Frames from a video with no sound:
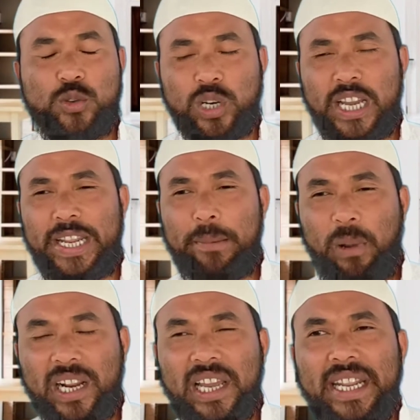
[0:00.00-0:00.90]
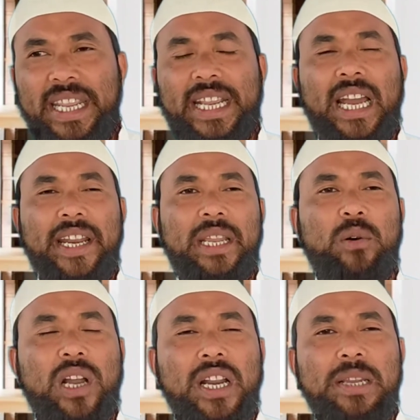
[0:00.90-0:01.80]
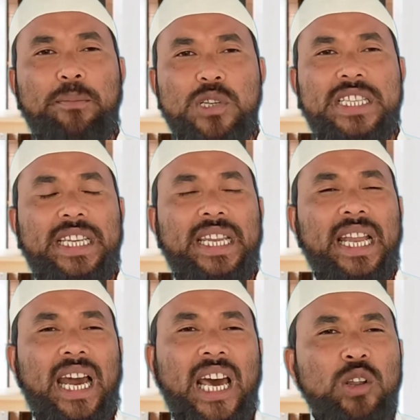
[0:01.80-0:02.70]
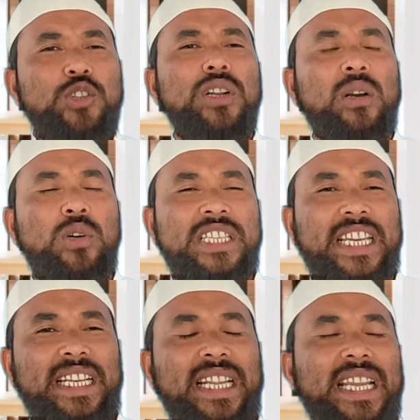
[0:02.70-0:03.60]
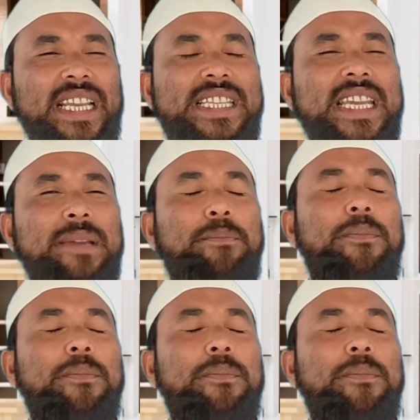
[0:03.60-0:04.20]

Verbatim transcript: দোকানে বাগানে এখানে ওখানে বসে আলোচনা করছেন যে